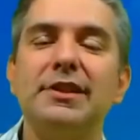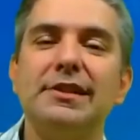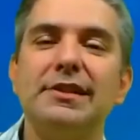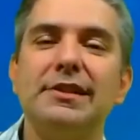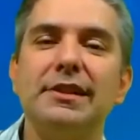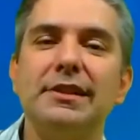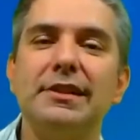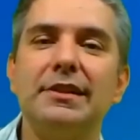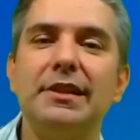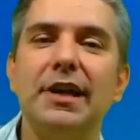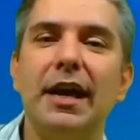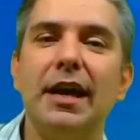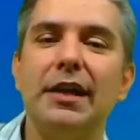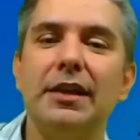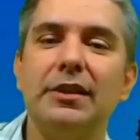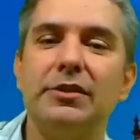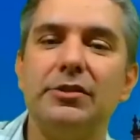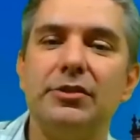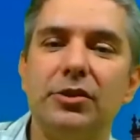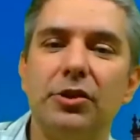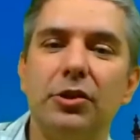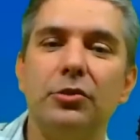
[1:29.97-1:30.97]
da
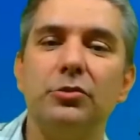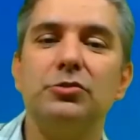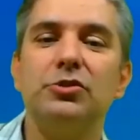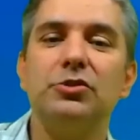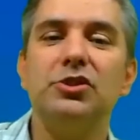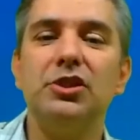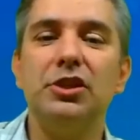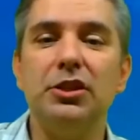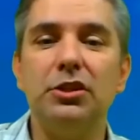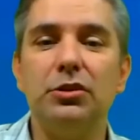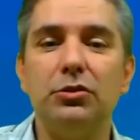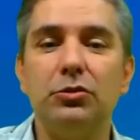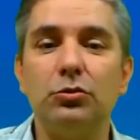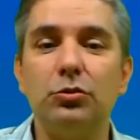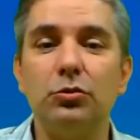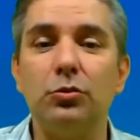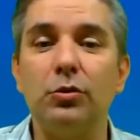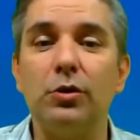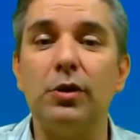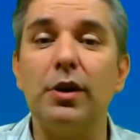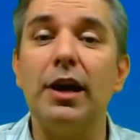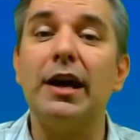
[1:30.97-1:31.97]
cidade, eu
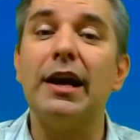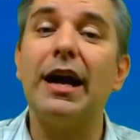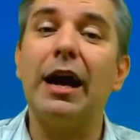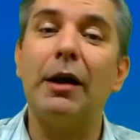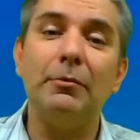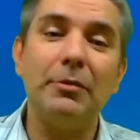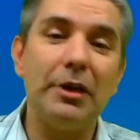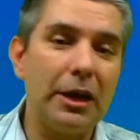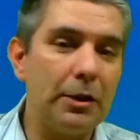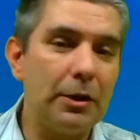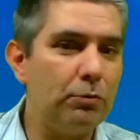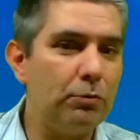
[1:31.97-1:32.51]
cito, caminhar